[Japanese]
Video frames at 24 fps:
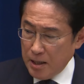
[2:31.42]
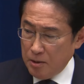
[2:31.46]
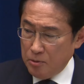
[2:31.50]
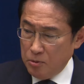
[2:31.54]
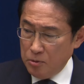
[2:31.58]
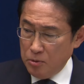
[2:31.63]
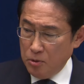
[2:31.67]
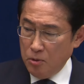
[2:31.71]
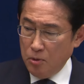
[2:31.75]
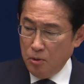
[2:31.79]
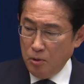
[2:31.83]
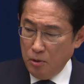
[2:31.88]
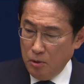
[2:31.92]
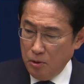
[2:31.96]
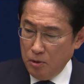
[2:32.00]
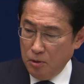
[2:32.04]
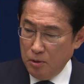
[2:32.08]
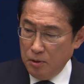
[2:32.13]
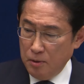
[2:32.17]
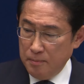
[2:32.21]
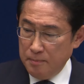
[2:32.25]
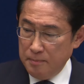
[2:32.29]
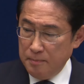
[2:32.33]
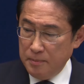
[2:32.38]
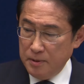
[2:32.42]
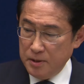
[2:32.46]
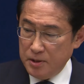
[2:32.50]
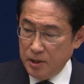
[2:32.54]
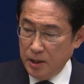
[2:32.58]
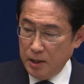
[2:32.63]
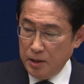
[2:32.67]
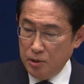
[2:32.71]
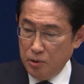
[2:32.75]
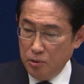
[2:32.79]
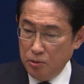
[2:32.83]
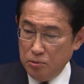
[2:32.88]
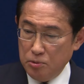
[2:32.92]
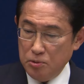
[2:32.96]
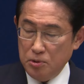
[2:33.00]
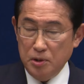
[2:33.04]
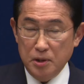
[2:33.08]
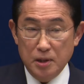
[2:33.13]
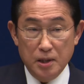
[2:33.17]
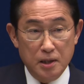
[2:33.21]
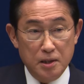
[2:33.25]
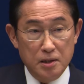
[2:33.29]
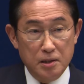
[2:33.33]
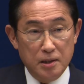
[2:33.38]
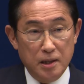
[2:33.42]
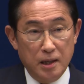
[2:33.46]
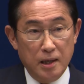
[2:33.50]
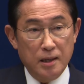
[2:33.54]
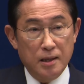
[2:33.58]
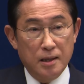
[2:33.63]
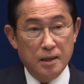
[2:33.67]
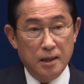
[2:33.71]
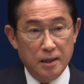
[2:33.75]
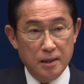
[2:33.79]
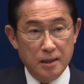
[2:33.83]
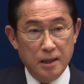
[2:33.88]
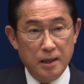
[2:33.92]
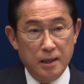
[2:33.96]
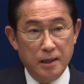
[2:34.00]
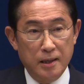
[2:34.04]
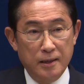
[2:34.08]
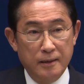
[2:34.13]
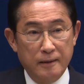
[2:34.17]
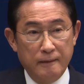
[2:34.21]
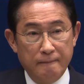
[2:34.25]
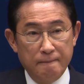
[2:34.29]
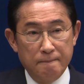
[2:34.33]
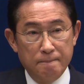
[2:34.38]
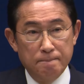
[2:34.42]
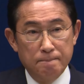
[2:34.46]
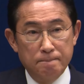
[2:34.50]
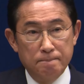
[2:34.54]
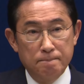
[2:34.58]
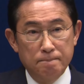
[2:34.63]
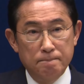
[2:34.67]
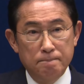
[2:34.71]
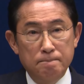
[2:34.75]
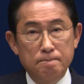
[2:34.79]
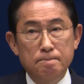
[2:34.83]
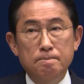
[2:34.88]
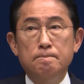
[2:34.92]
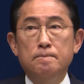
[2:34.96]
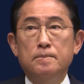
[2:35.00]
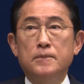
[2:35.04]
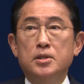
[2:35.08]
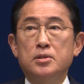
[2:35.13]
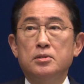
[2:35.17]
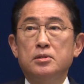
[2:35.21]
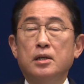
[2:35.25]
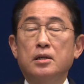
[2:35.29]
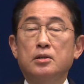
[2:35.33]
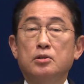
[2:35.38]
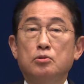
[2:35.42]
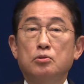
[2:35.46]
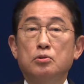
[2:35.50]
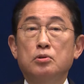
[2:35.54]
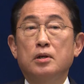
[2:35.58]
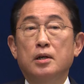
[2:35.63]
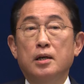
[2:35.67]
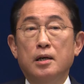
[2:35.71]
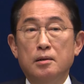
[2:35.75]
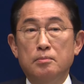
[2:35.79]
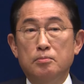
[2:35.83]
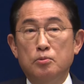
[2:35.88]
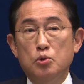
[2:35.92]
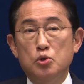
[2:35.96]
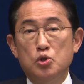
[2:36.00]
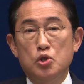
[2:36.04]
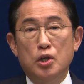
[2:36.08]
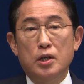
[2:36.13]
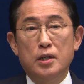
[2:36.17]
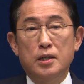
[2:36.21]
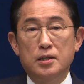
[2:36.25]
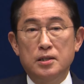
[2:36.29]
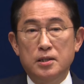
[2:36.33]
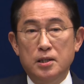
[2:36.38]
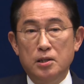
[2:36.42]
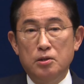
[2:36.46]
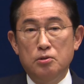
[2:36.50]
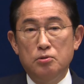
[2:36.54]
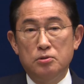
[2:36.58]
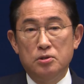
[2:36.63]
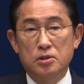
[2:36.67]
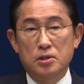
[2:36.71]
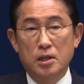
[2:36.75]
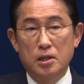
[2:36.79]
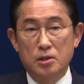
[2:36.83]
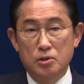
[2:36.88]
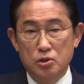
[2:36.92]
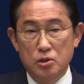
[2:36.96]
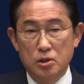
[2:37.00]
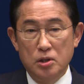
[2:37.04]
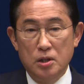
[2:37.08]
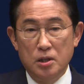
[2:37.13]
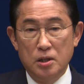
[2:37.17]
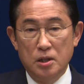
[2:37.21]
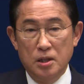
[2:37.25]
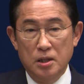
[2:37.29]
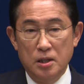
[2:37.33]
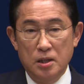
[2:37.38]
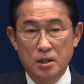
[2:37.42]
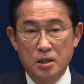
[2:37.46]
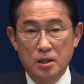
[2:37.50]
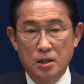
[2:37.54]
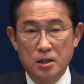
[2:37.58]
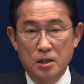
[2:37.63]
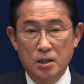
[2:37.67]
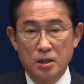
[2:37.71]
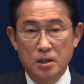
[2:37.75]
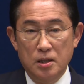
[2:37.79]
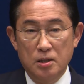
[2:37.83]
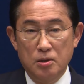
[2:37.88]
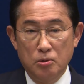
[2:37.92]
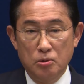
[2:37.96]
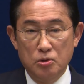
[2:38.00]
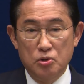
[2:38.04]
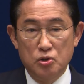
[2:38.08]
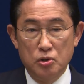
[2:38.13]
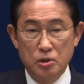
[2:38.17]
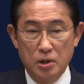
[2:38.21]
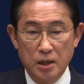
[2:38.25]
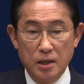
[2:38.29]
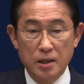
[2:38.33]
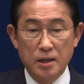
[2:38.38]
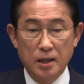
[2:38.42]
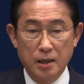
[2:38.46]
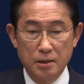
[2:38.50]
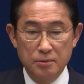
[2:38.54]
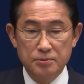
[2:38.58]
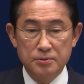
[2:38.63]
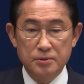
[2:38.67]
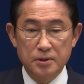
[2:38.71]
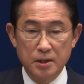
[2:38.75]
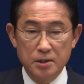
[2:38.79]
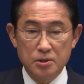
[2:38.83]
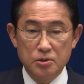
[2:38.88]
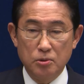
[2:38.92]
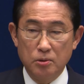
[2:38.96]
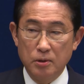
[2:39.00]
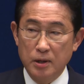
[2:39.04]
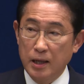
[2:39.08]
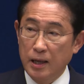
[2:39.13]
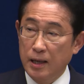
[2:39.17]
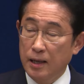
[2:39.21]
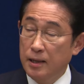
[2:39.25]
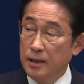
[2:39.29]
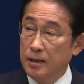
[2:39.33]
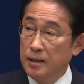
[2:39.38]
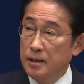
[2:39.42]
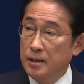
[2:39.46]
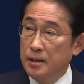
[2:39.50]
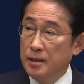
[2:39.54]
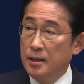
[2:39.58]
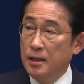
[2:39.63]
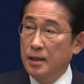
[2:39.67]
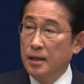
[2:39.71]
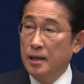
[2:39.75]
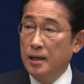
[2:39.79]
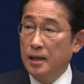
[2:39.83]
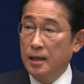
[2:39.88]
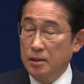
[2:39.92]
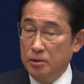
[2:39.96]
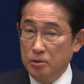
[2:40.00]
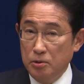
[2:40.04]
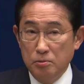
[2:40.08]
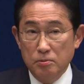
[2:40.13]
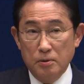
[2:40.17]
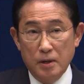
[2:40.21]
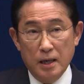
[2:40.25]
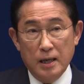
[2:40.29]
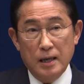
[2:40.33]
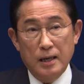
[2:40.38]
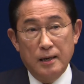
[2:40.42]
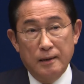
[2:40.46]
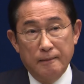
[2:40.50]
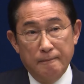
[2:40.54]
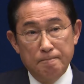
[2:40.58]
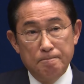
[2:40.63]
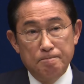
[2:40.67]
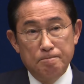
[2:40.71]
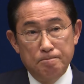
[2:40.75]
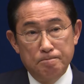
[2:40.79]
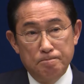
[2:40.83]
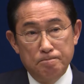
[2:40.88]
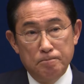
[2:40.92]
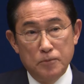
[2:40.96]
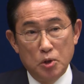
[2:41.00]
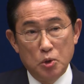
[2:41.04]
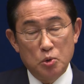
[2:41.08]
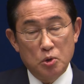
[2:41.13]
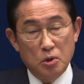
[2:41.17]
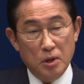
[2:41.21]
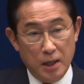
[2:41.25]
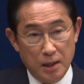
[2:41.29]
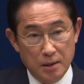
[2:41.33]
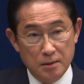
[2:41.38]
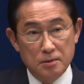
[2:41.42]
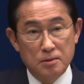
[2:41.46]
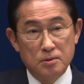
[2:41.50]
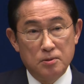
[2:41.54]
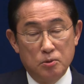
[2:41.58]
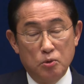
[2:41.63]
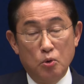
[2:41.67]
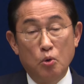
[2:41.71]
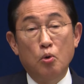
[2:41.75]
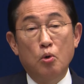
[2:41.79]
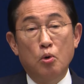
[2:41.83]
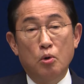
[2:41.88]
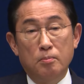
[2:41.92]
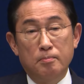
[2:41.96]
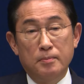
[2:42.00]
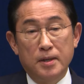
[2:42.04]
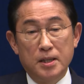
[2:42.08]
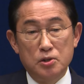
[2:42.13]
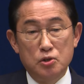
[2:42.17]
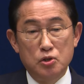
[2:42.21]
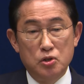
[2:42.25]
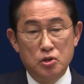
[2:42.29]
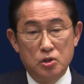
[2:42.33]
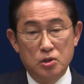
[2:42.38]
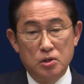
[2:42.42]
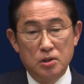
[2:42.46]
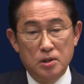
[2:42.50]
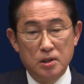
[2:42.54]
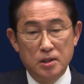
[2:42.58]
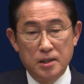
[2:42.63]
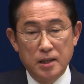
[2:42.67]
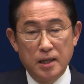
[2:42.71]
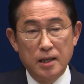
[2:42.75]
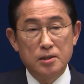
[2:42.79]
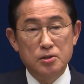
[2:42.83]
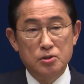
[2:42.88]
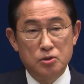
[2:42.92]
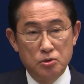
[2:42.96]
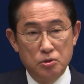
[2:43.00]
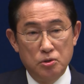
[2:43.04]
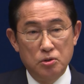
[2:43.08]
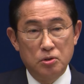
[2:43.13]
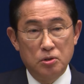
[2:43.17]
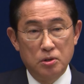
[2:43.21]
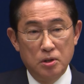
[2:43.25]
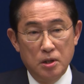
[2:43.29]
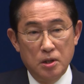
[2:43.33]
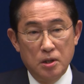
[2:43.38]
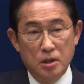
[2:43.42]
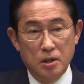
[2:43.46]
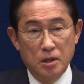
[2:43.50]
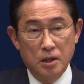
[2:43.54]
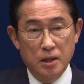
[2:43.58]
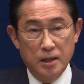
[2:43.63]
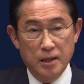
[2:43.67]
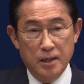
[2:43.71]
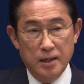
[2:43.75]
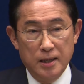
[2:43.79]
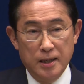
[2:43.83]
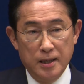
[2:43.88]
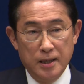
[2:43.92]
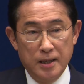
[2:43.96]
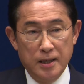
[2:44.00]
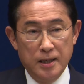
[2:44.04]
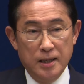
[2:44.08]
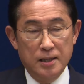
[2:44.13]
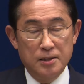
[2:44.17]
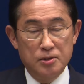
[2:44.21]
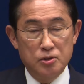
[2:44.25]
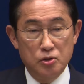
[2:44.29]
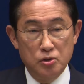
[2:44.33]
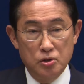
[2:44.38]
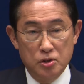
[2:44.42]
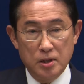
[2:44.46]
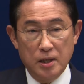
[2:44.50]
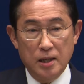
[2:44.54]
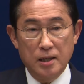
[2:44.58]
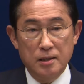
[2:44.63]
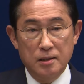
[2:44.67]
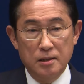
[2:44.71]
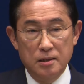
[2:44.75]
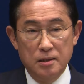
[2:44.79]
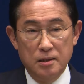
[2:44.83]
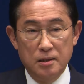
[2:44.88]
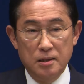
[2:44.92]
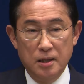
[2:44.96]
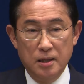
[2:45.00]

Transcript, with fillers: この先送りできない課題うん先ほど来申し上げている政治の信頼回復ですとかあるいは能登半島自身に対する、えー、震災